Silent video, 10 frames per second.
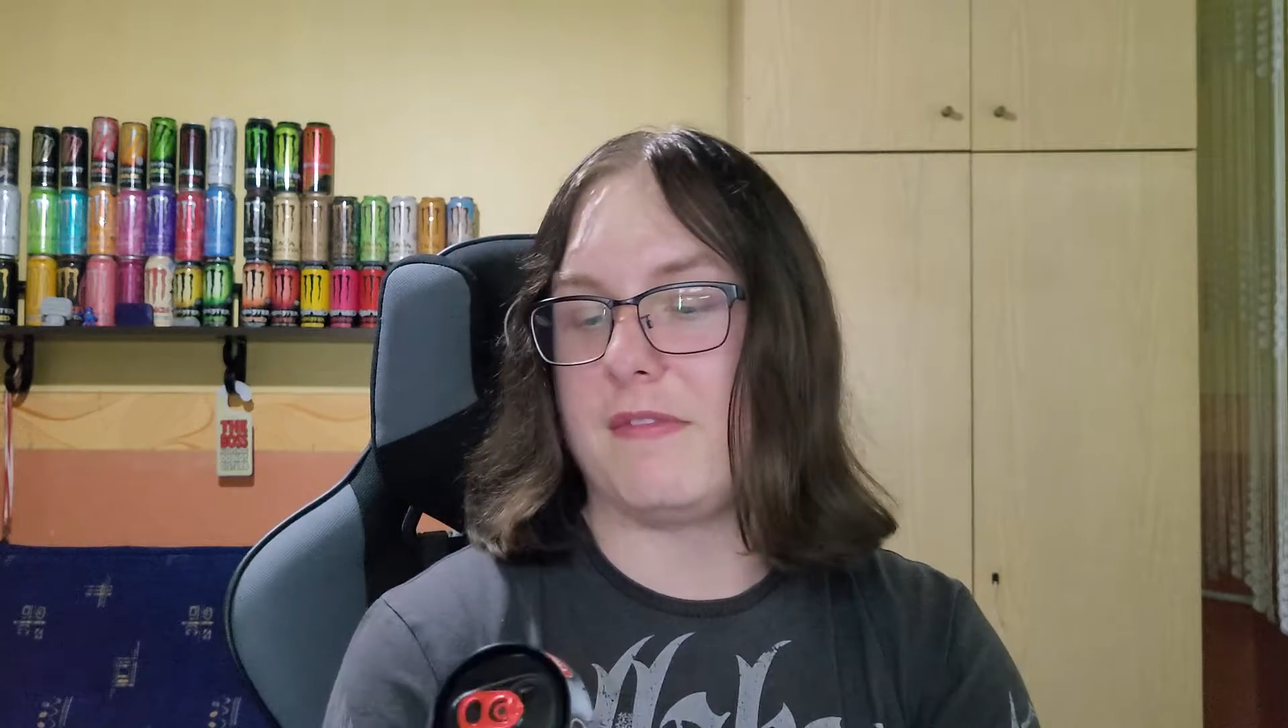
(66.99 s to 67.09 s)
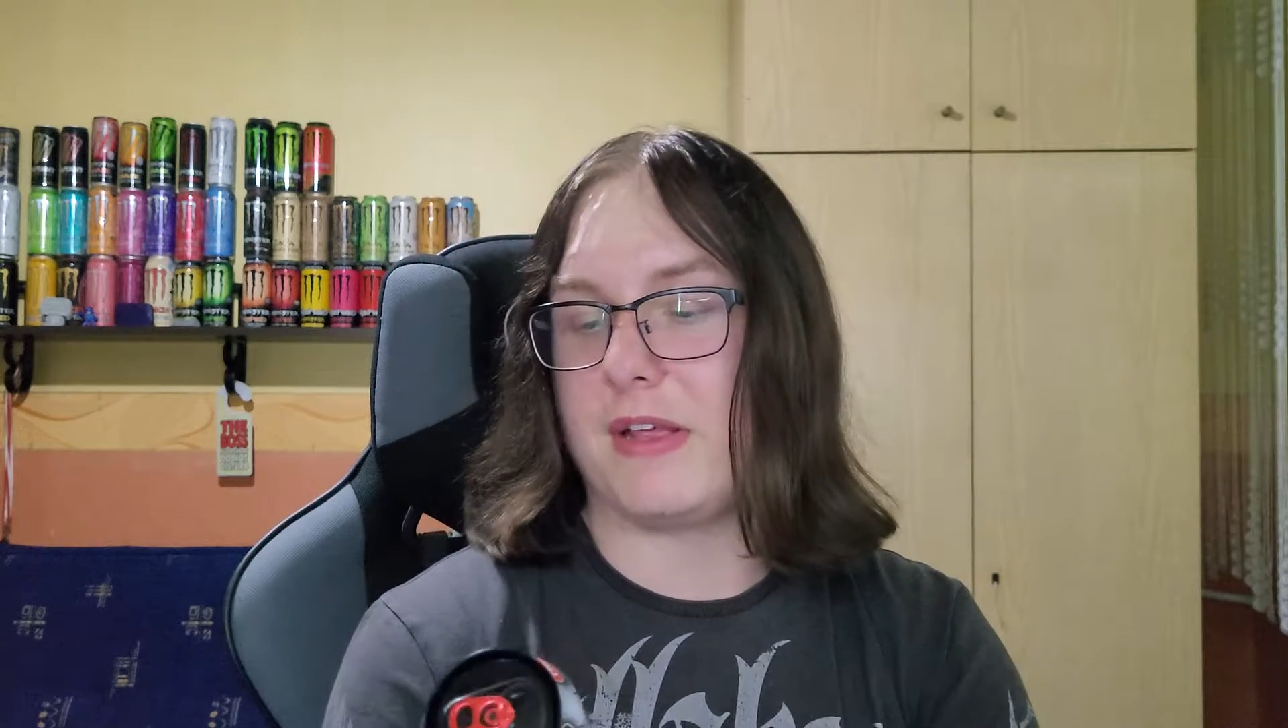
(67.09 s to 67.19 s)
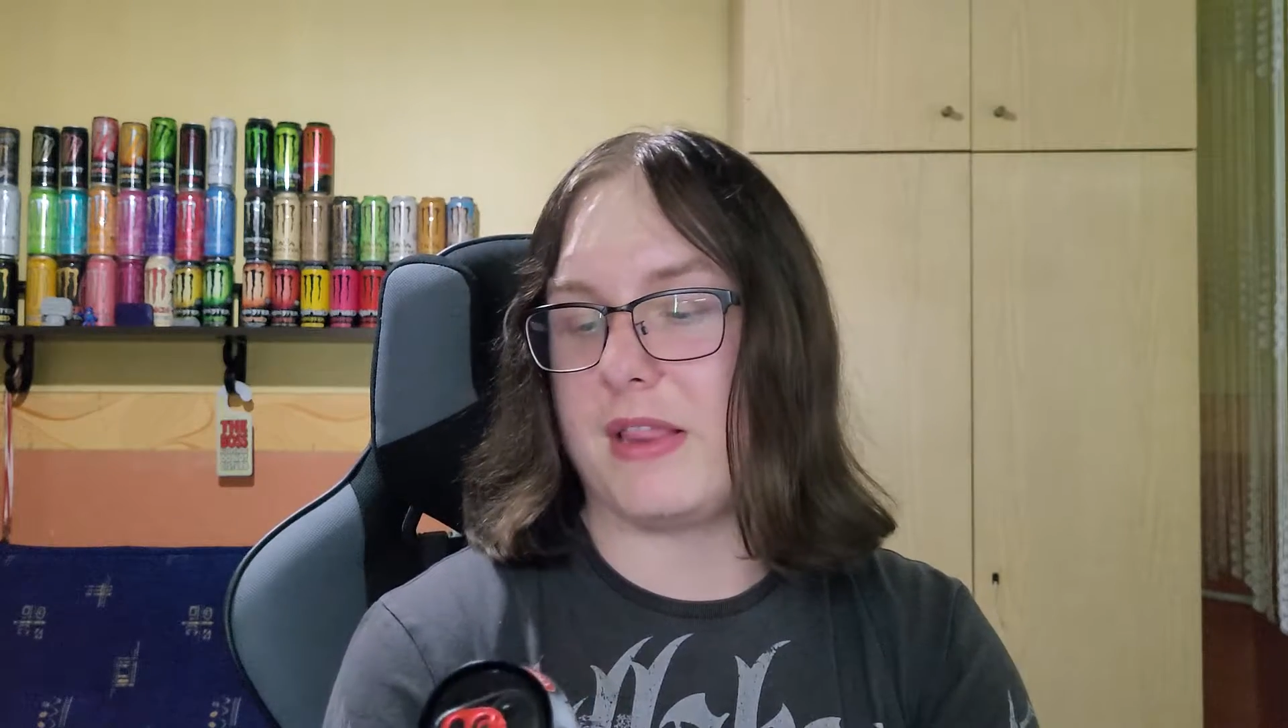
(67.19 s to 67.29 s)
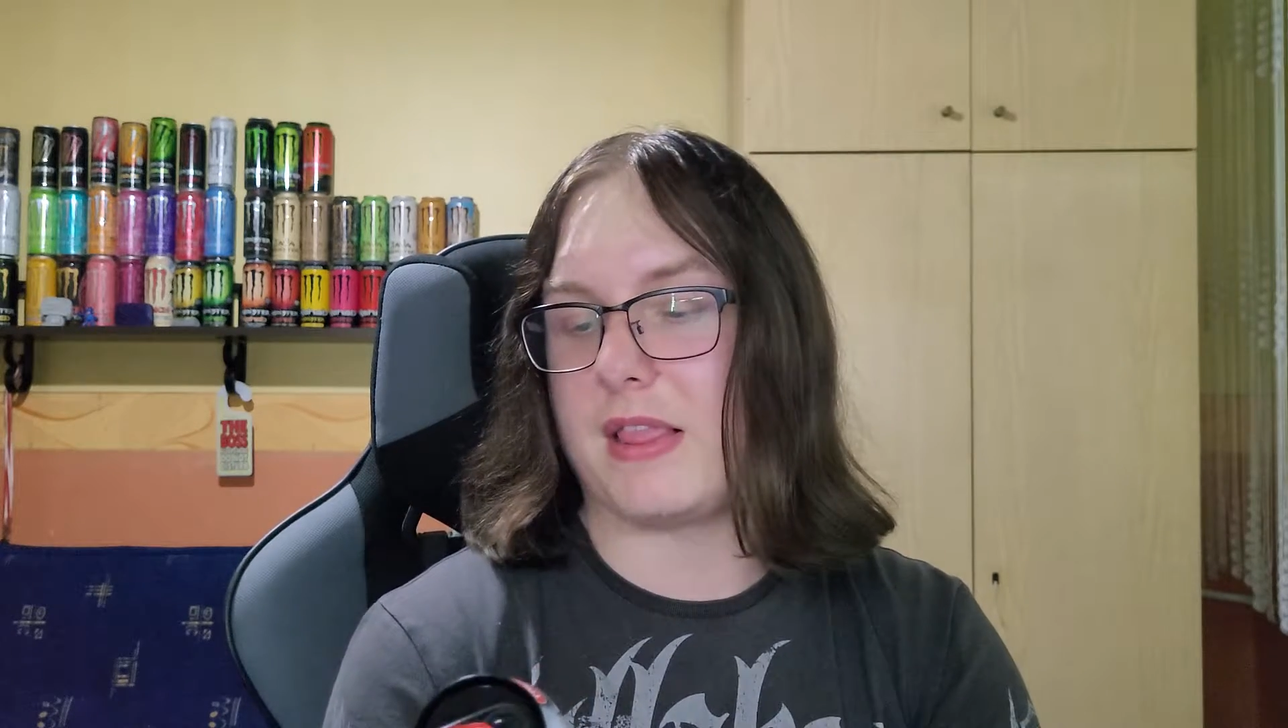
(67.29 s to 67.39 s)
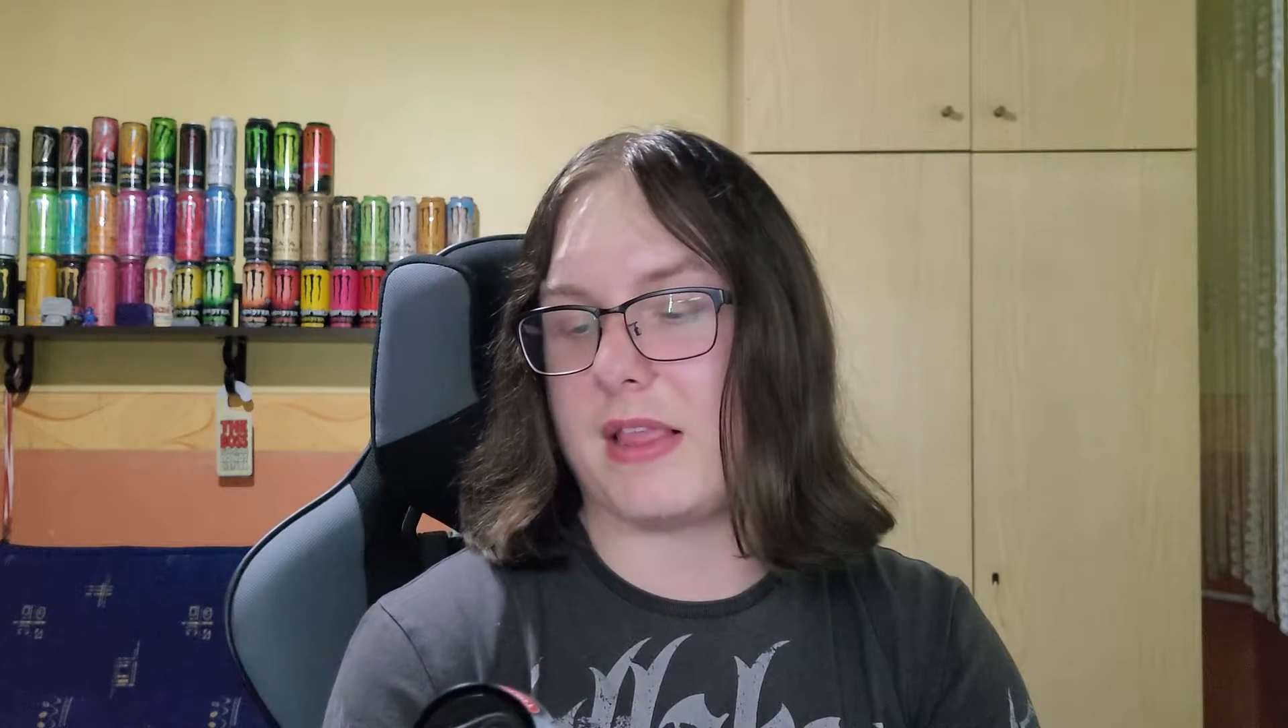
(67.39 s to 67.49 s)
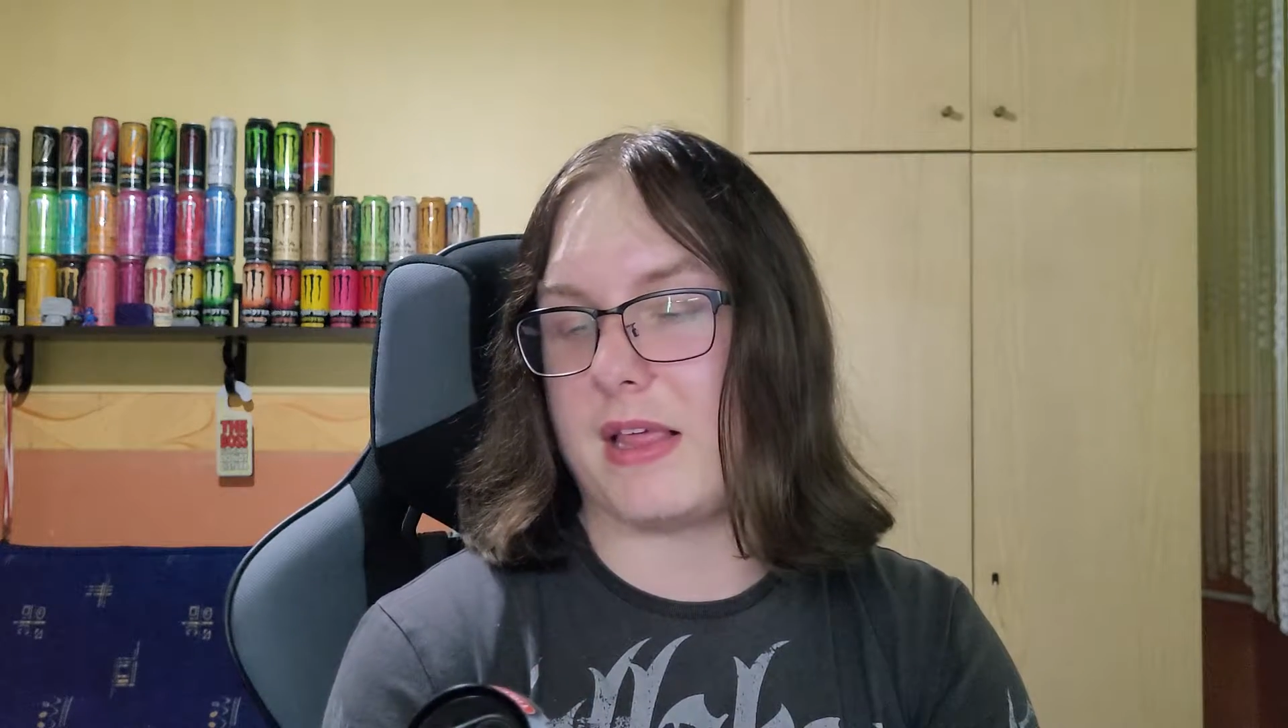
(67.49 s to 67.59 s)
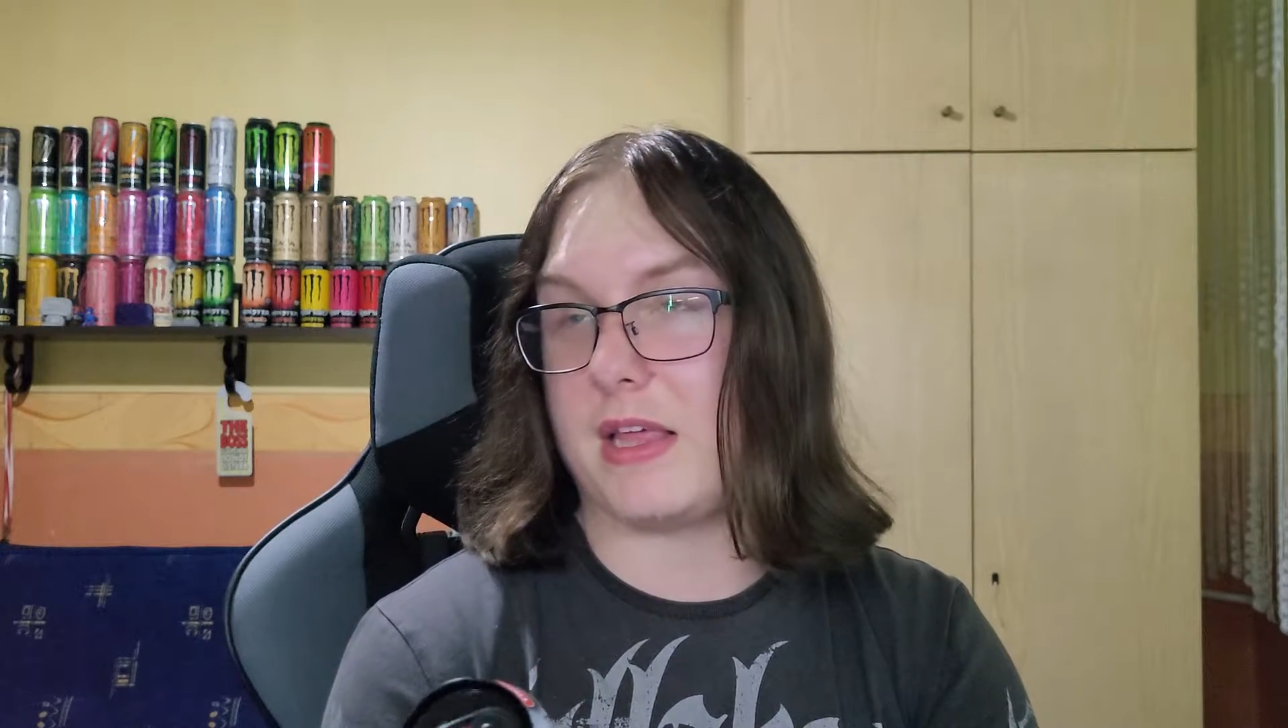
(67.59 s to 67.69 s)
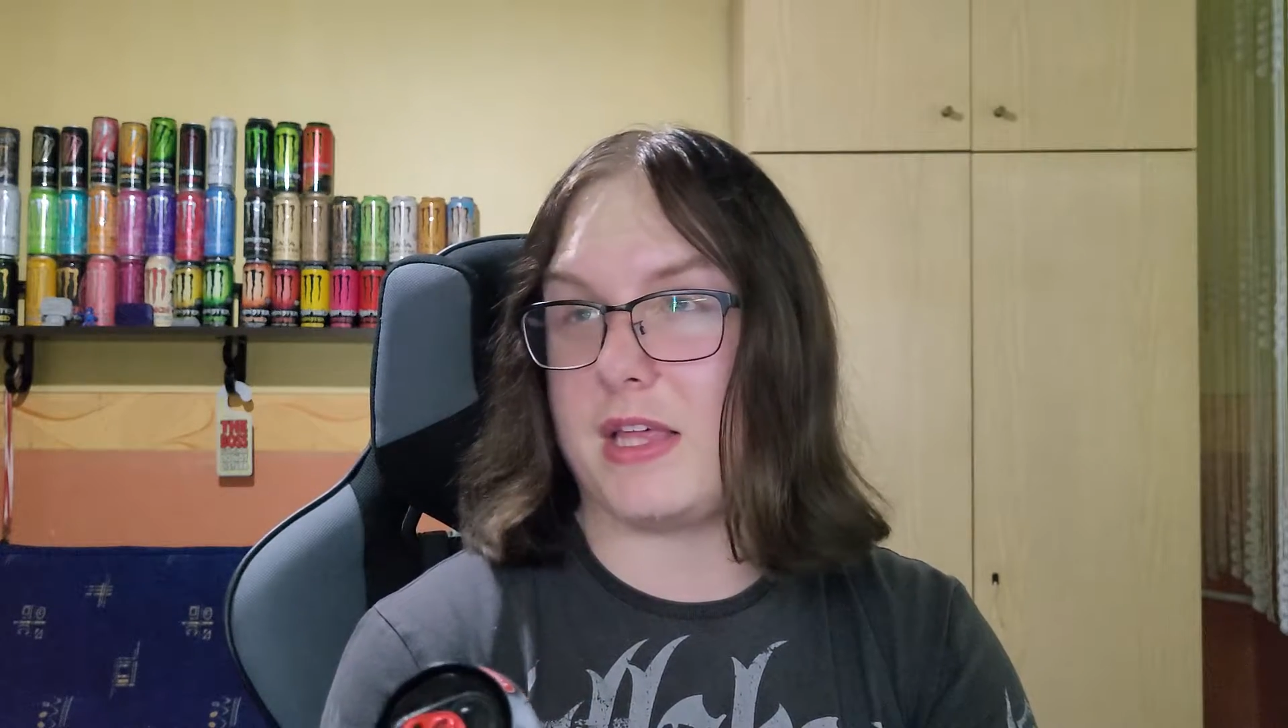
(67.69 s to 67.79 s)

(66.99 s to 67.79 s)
więc y,